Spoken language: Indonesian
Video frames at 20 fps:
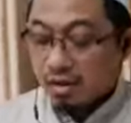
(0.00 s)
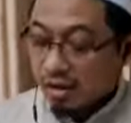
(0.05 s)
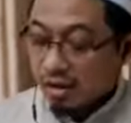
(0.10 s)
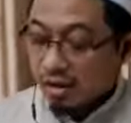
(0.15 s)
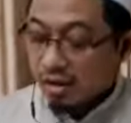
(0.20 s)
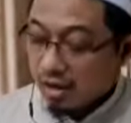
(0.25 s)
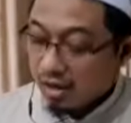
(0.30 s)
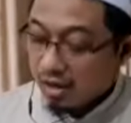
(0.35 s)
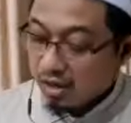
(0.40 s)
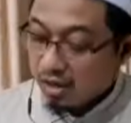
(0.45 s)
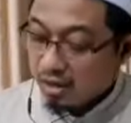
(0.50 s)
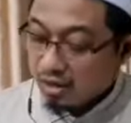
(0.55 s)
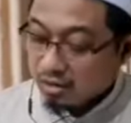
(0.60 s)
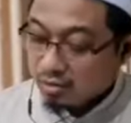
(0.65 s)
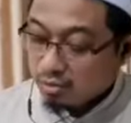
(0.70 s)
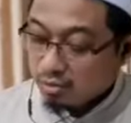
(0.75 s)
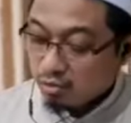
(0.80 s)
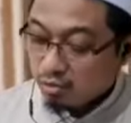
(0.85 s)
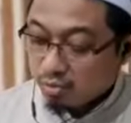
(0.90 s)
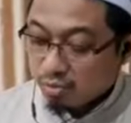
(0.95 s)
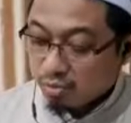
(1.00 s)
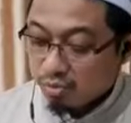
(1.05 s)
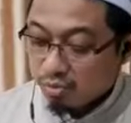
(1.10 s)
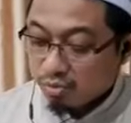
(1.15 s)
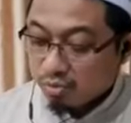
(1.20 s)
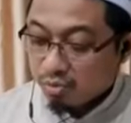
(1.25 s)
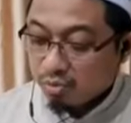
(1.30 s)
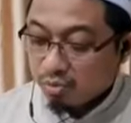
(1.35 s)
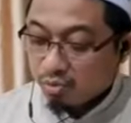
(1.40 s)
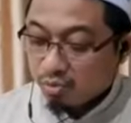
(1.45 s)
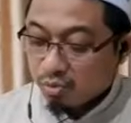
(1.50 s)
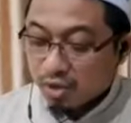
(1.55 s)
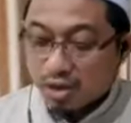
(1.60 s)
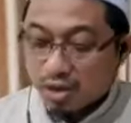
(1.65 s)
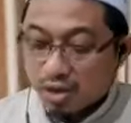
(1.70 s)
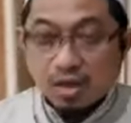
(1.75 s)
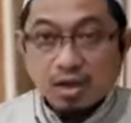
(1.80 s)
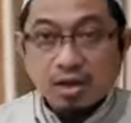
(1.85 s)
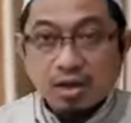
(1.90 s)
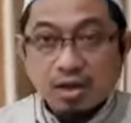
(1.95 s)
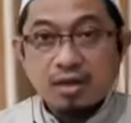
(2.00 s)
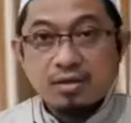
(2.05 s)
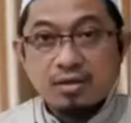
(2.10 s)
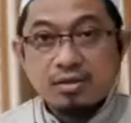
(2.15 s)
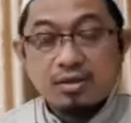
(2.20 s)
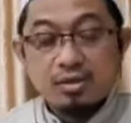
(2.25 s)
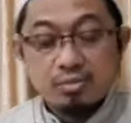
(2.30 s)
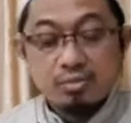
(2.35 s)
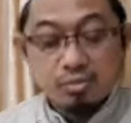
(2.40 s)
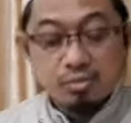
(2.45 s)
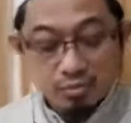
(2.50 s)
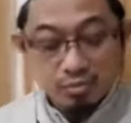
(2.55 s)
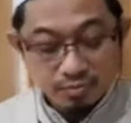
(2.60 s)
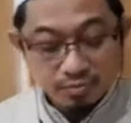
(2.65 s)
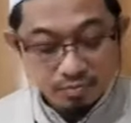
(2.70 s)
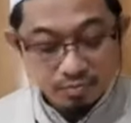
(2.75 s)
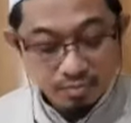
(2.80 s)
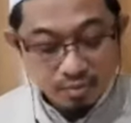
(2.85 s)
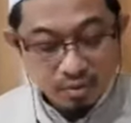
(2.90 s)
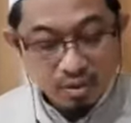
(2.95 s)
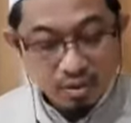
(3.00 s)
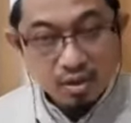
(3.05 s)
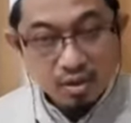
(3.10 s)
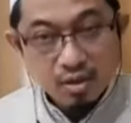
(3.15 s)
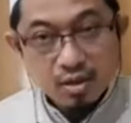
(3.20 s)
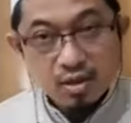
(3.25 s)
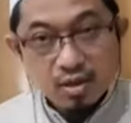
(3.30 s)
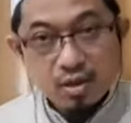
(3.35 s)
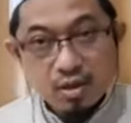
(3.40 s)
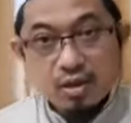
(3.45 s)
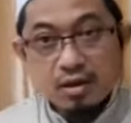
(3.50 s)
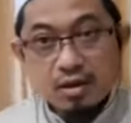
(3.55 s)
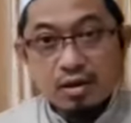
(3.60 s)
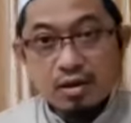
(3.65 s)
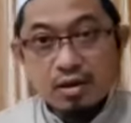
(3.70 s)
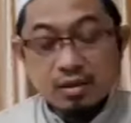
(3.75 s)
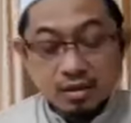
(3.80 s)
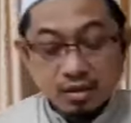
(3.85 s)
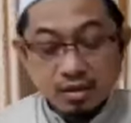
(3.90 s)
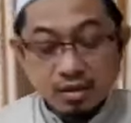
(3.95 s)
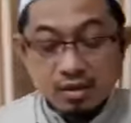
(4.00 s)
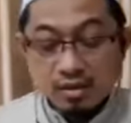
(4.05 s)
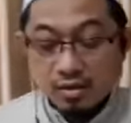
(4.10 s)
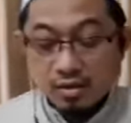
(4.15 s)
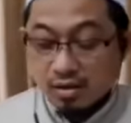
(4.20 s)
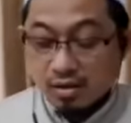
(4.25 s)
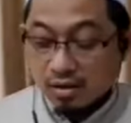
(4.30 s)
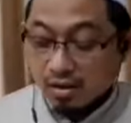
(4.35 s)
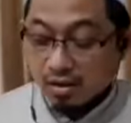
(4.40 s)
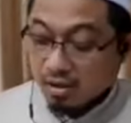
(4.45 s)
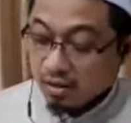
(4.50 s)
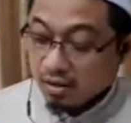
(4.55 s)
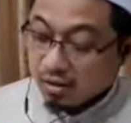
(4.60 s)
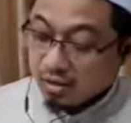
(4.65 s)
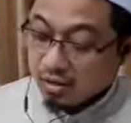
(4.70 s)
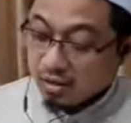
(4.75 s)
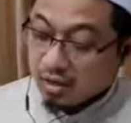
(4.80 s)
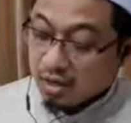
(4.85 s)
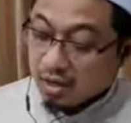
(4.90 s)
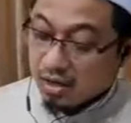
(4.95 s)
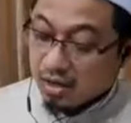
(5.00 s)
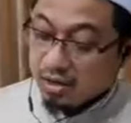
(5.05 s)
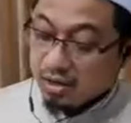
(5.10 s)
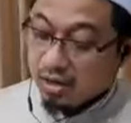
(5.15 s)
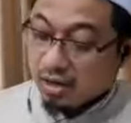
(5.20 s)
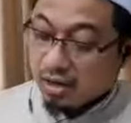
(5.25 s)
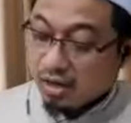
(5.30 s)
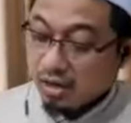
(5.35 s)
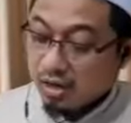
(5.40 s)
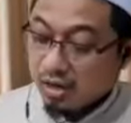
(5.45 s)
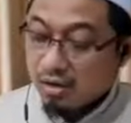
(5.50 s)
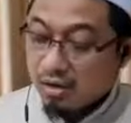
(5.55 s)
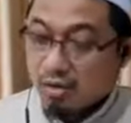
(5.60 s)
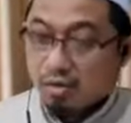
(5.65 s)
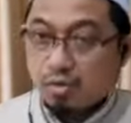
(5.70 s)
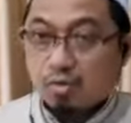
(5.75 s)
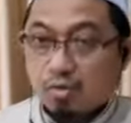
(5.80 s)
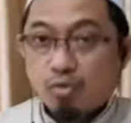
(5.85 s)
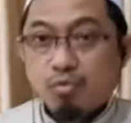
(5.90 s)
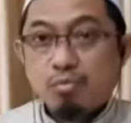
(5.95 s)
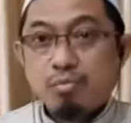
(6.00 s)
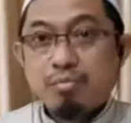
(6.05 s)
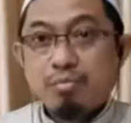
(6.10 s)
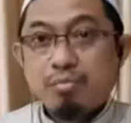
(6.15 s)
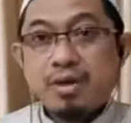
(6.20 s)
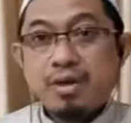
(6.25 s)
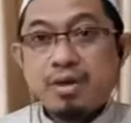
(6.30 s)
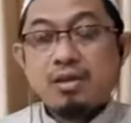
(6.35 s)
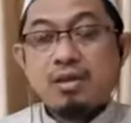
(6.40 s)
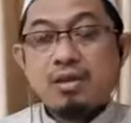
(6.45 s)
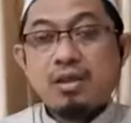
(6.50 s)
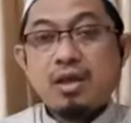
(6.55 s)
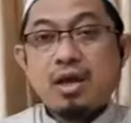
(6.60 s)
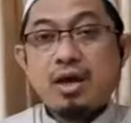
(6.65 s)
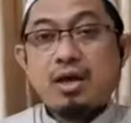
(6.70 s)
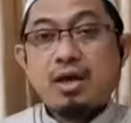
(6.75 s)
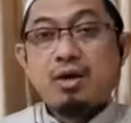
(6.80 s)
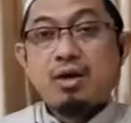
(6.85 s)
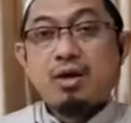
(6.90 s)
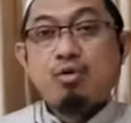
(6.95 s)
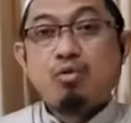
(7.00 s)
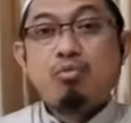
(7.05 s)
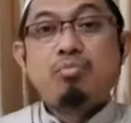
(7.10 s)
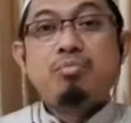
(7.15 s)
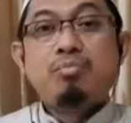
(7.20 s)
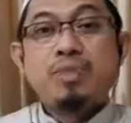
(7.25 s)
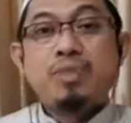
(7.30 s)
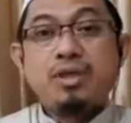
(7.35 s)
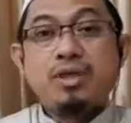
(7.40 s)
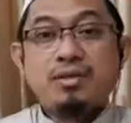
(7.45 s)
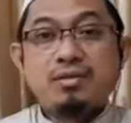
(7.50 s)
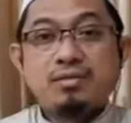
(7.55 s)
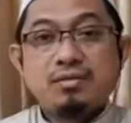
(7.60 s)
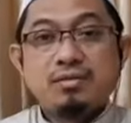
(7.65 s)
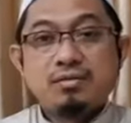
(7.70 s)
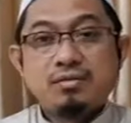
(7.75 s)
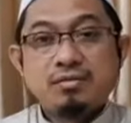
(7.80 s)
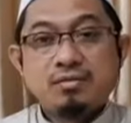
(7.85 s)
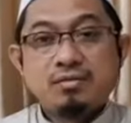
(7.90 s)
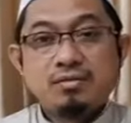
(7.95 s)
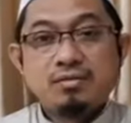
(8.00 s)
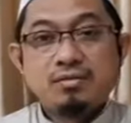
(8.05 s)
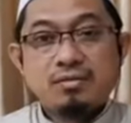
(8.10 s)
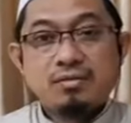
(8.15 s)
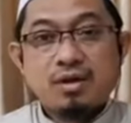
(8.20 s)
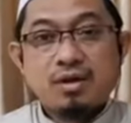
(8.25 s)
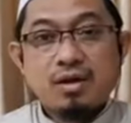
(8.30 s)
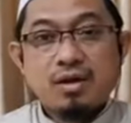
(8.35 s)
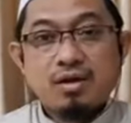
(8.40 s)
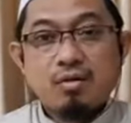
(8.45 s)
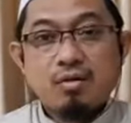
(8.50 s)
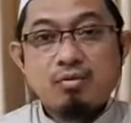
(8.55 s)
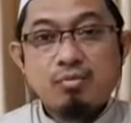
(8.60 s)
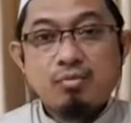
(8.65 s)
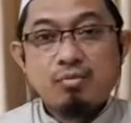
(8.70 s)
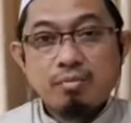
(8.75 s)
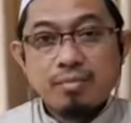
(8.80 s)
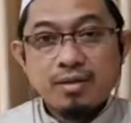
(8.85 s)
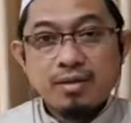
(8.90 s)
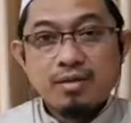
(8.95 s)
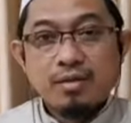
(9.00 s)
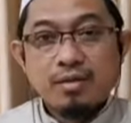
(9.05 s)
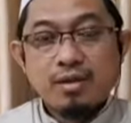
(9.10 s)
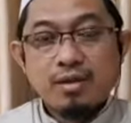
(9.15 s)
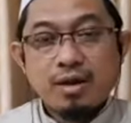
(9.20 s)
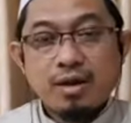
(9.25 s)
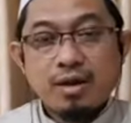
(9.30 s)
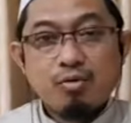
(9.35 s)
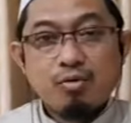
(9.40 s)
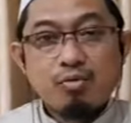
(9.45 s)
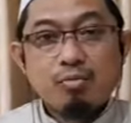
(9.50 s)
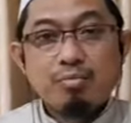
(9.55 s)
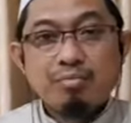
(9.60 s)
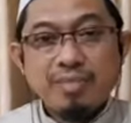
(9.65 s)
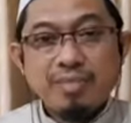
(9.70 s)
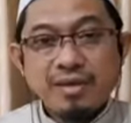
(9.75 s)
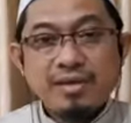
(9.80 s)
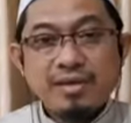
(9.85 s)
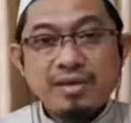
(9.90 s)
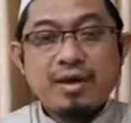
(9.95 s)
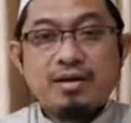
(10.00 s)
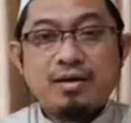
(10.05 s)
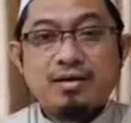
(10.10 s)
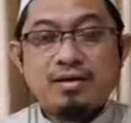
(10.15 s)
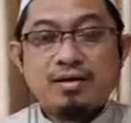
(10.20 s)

La naktubu wa la nahsibu. Nah, katanya, kita adalah umat yang ummi. Umat yang ummiyah.